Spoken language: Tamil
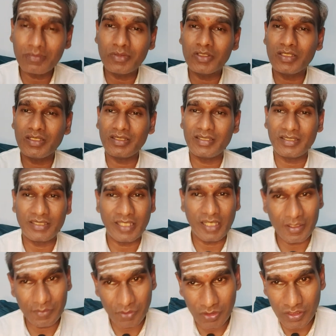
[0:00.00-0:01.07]
போதே இந்த
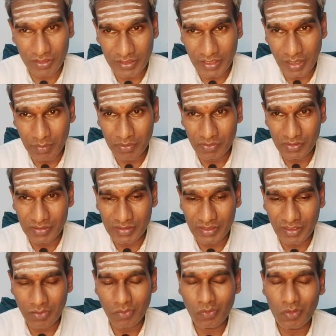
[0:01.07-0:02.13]
ஞானம் உங்களுக்கு ஞாபகம்
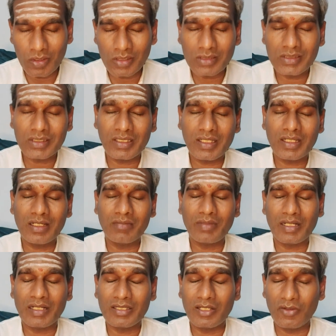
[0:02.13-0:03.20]
வந்துச்சுன்னா ஒரு செகண்டில்
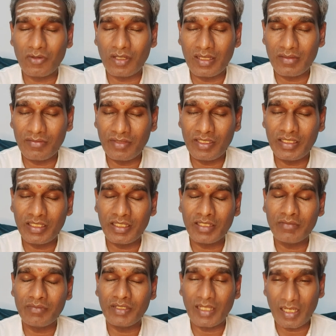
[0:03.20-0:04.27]
மனதில் உள்ள வீண்
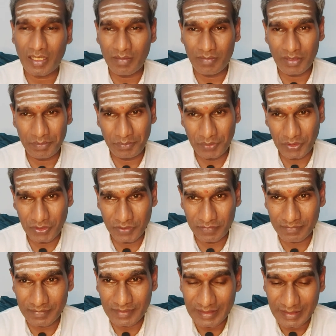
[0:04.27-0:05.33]
எண்ணம் எல்லாமே
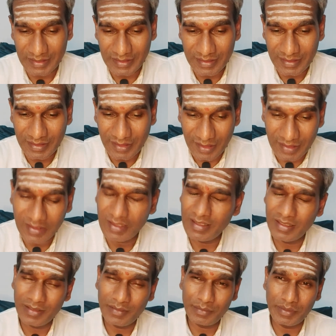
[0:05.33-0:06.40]
போயிடும் அது
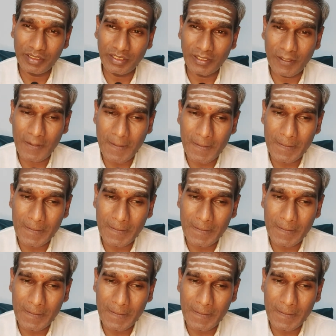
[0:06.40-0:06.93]
என்ன அப்படின்னா